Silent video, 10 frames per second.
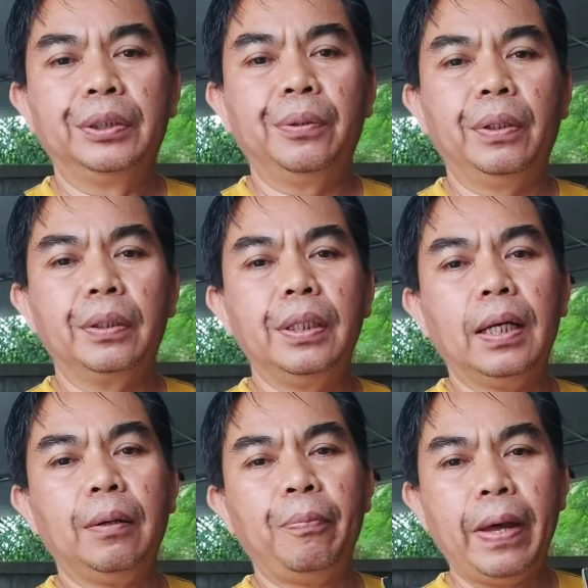บ ส่วนเครื่อง
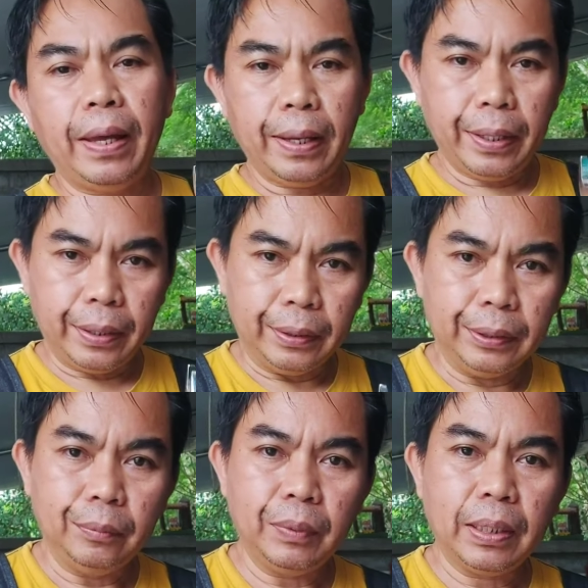กาแฟ
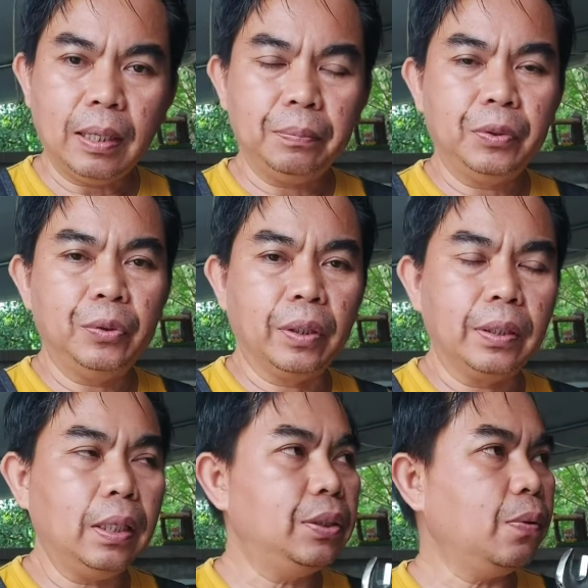นะครับส่วนเค
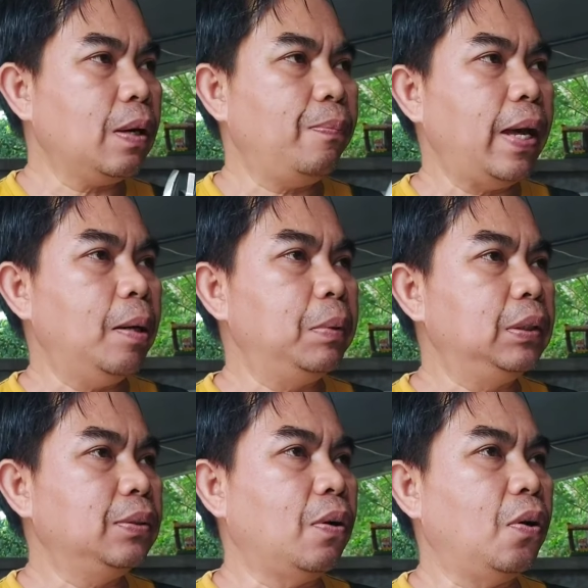รื่องชงกาแฟมือ
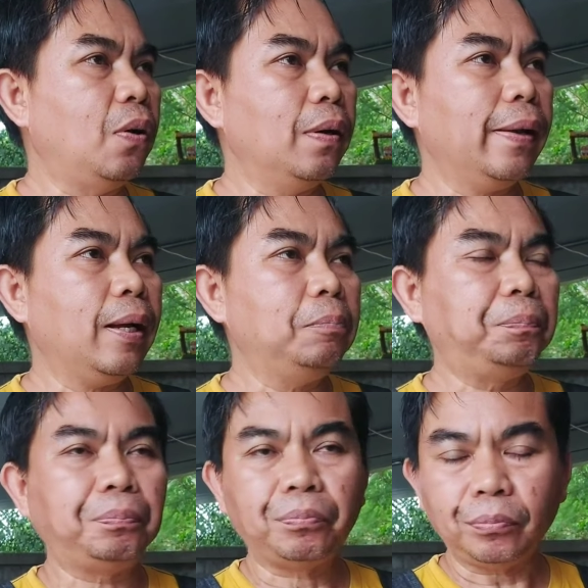สองนะครับ
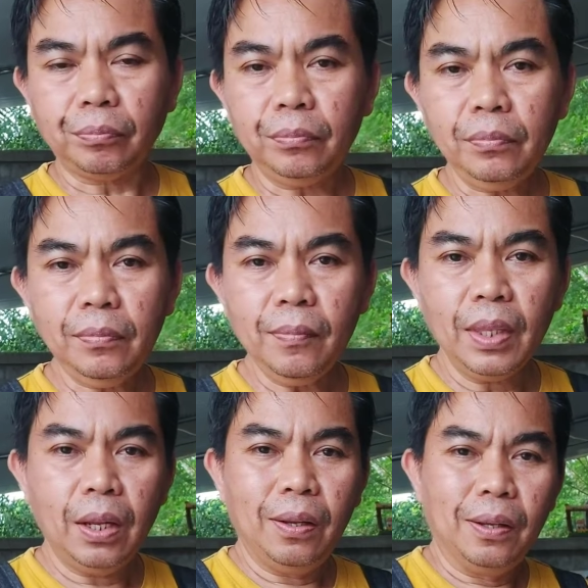
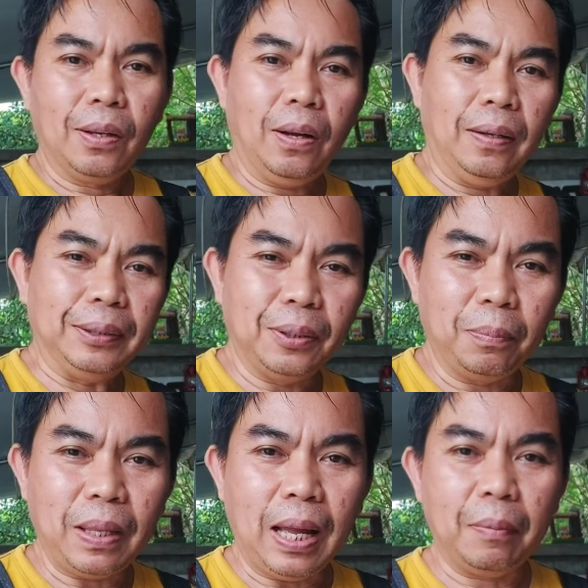ก็สอ
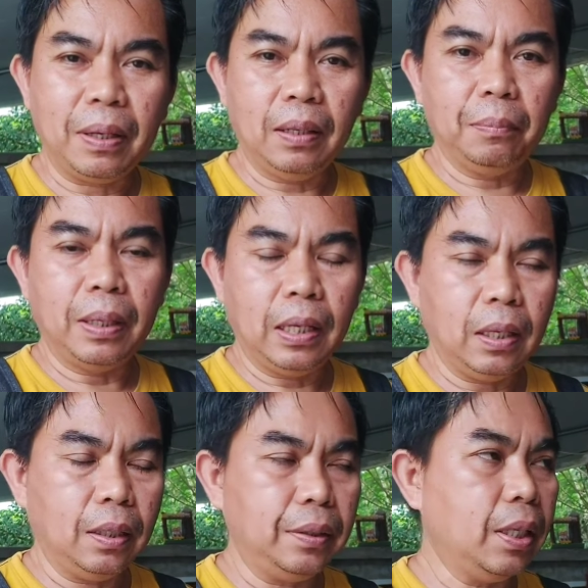บถามกันมา
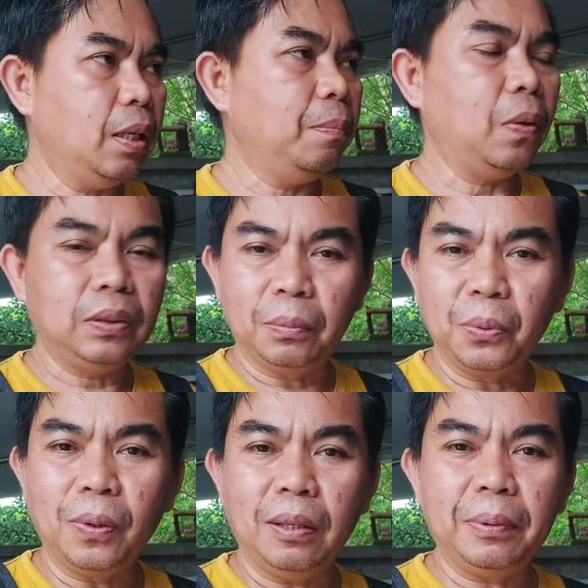เยอะพอสม
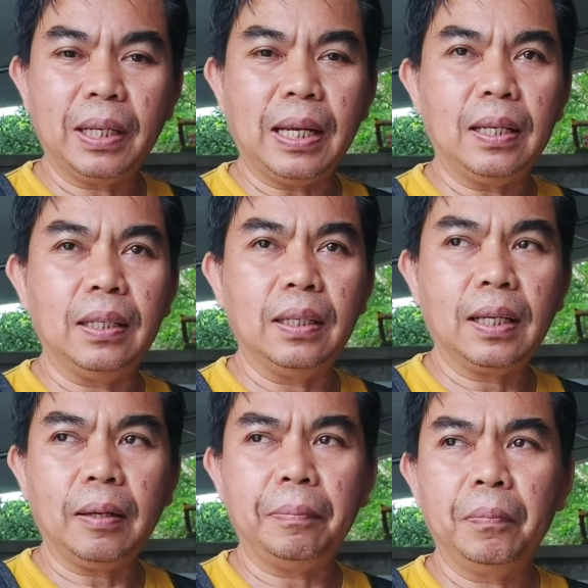ควรเหมือนกันนะ
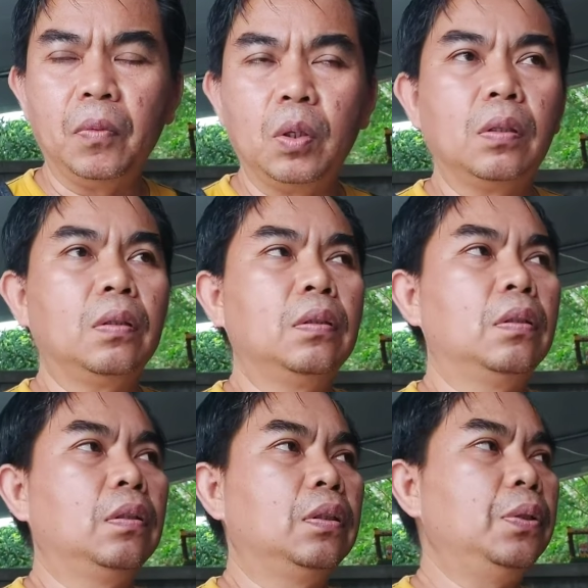ครับ
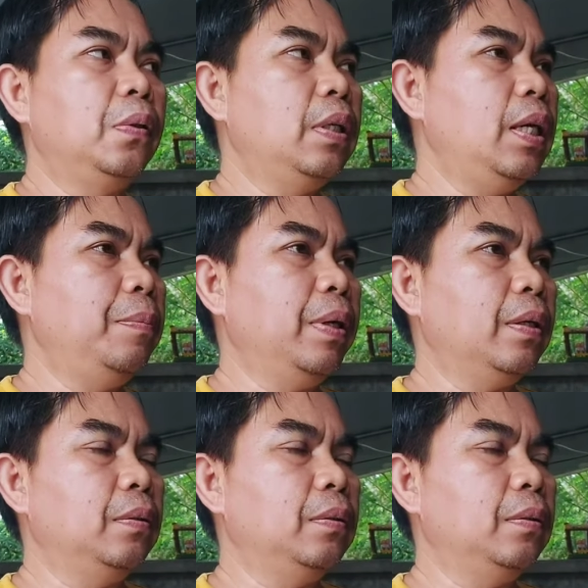ช่วงนี้มัน